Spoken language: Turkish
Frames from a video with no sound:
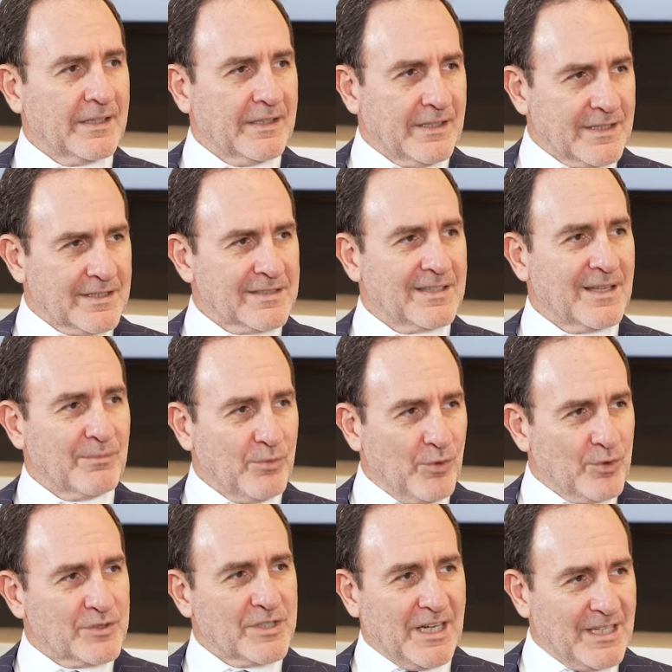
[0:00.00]
da en azından bu
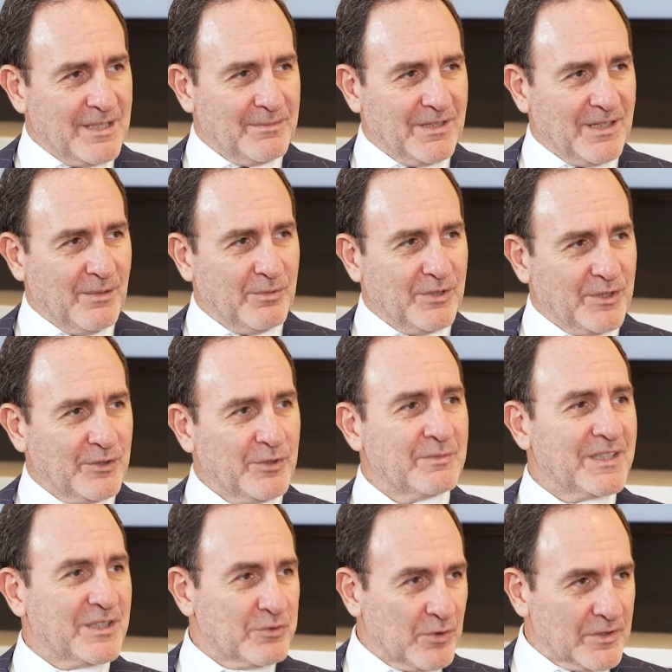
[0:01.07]
özelliğimi kabul ediyor.
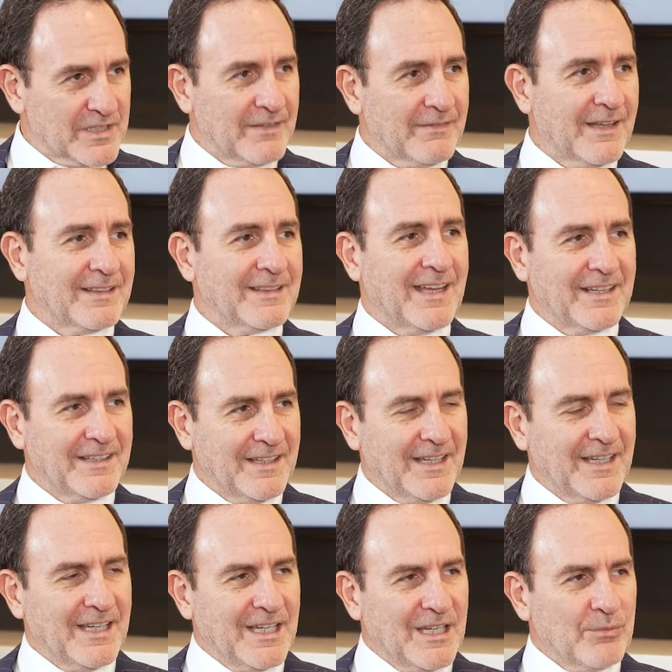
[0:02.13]
Beni çok sevenler de
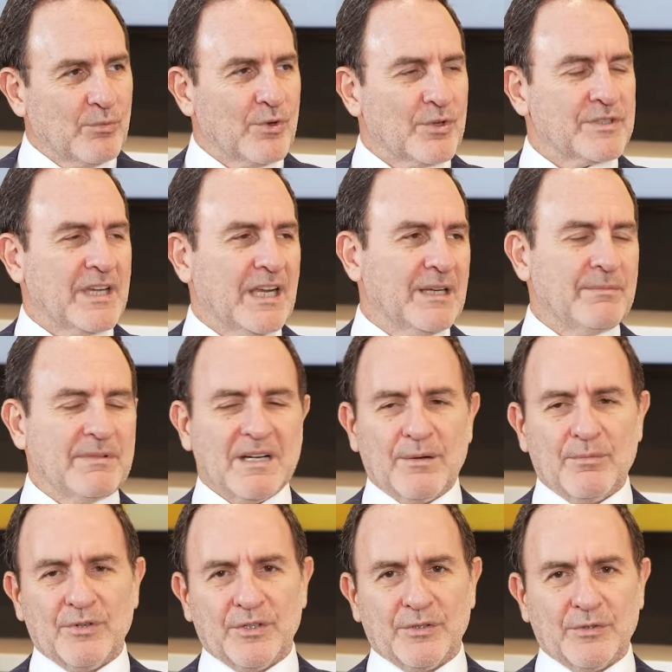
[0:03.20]
bu özelliğimi
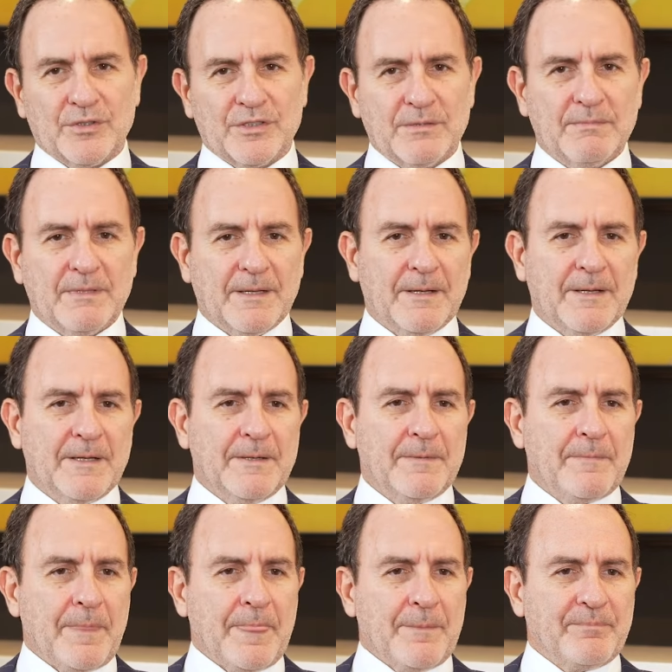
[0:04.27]
kabul ediyor. Şimdi
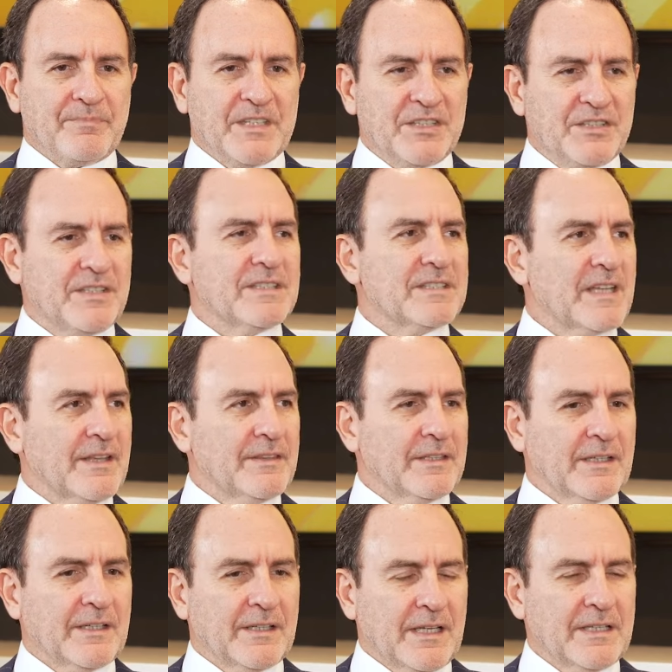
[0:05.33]
iş
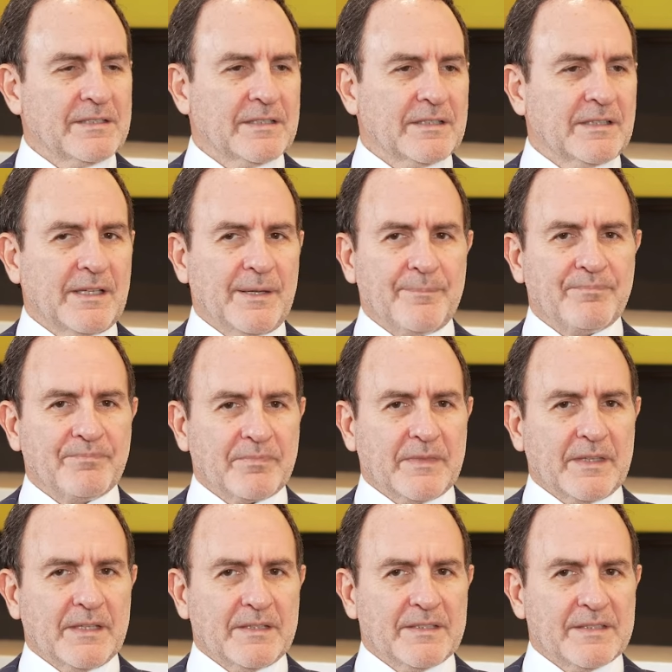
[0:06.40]
insanlarının aslında
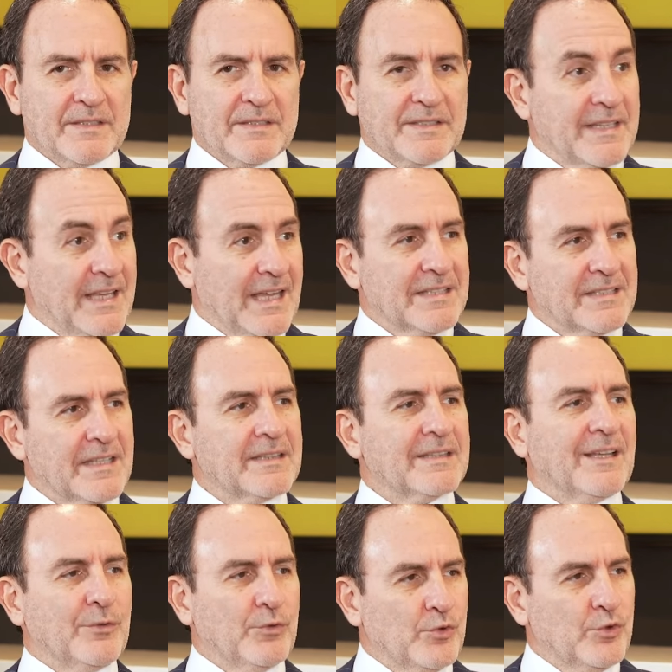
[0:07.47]

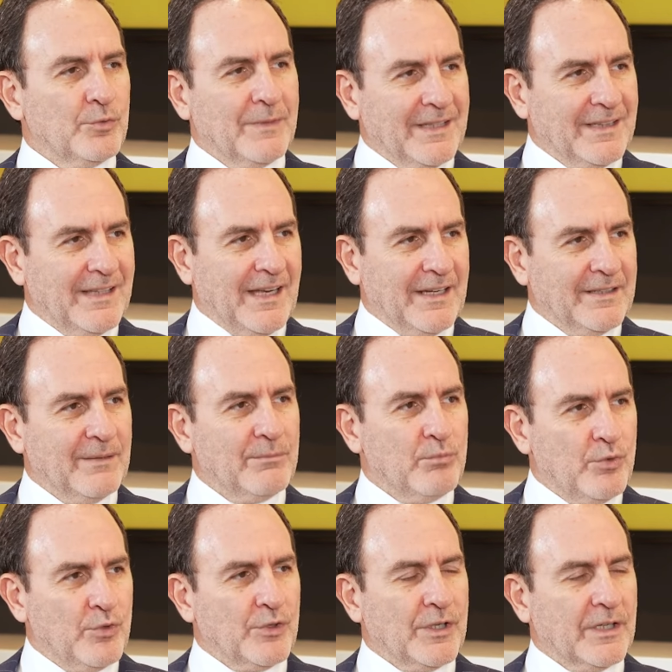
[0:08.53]
siyasetten, hükümetlerden
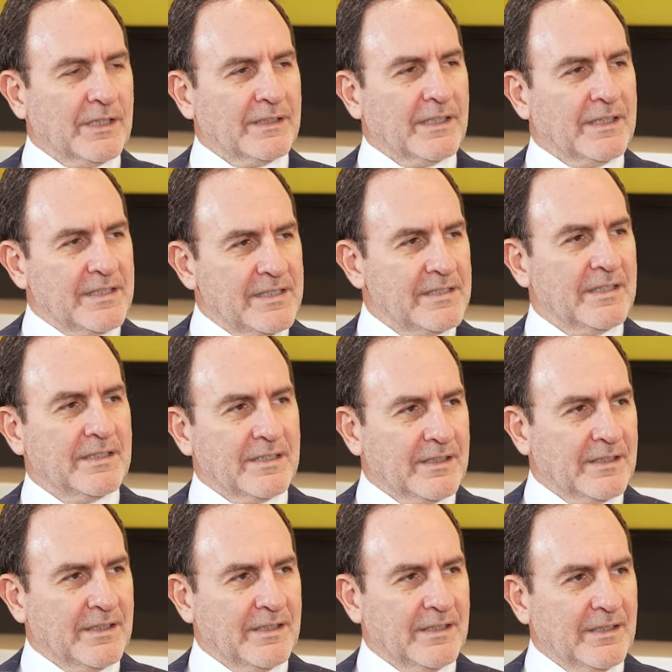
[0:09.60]
bugüne kadar
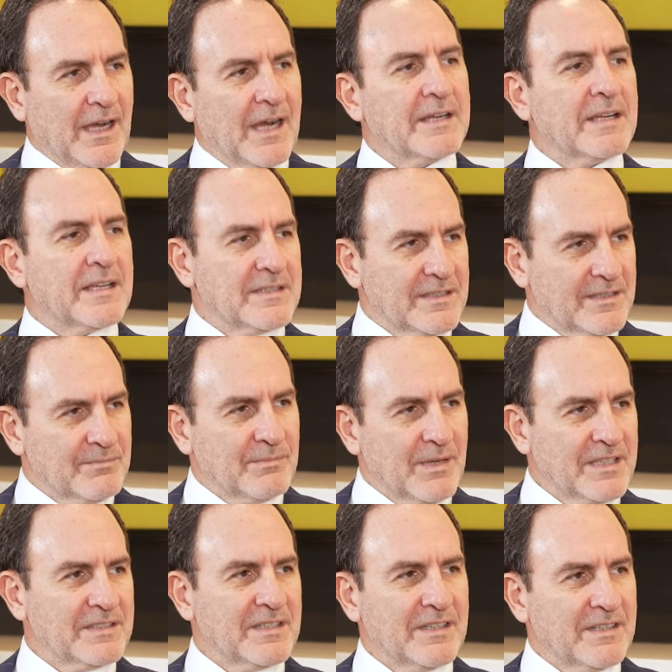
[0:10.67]
istedikleri aynen sizin
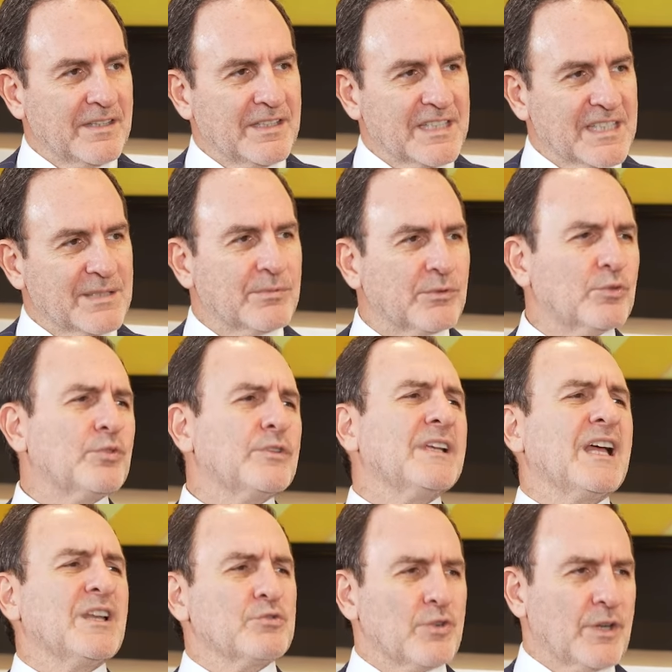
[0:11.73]
bahsettiğiniz gibi dur
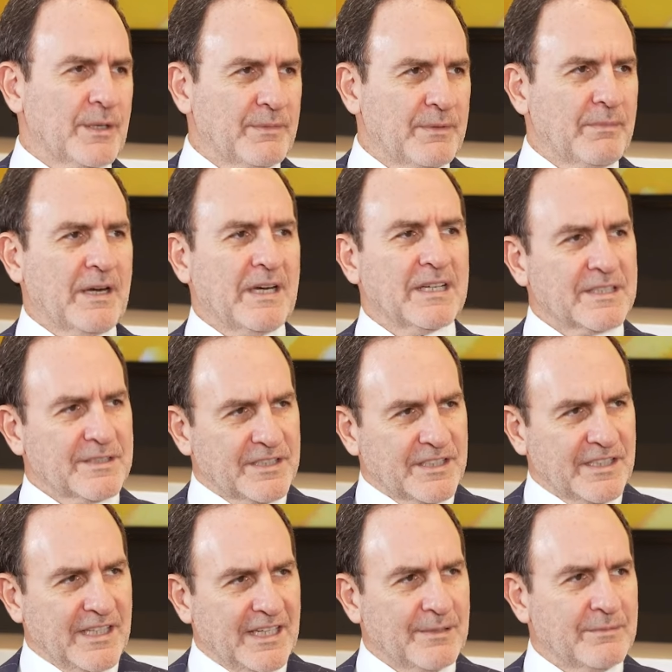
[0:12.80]
ya sonra bir bakarız
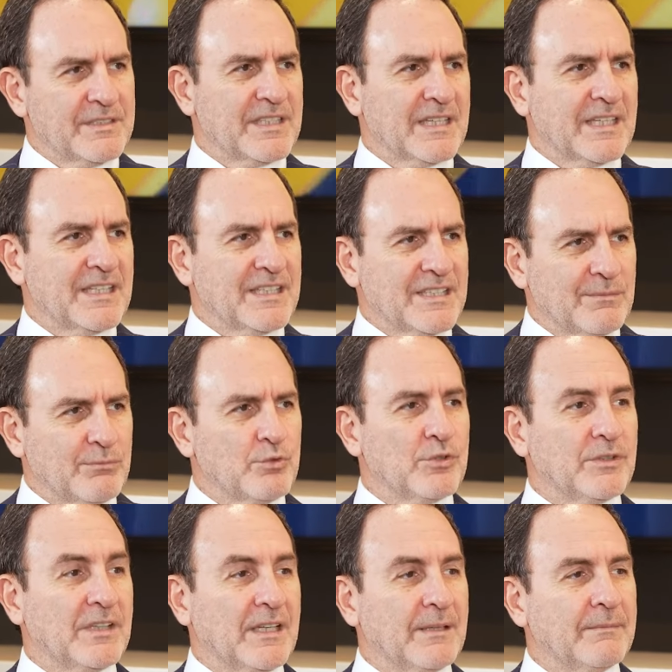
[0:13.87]
şimdi elimizdeki işi
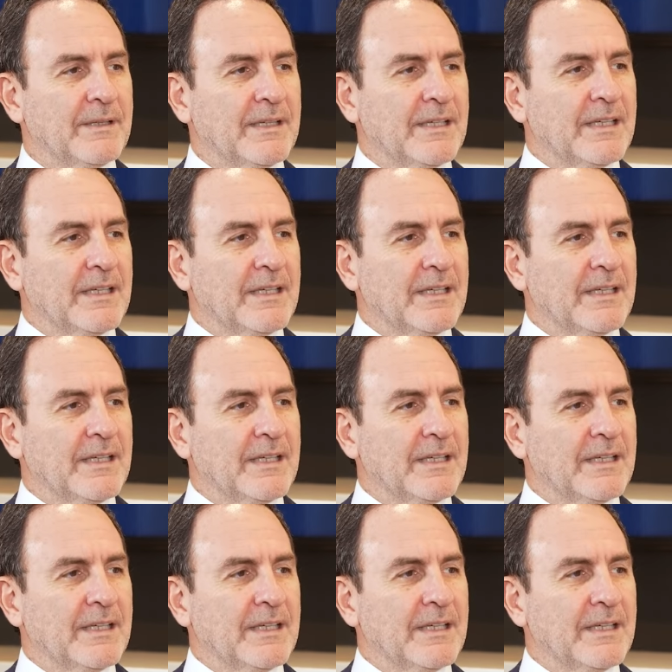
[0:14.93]
büyütelim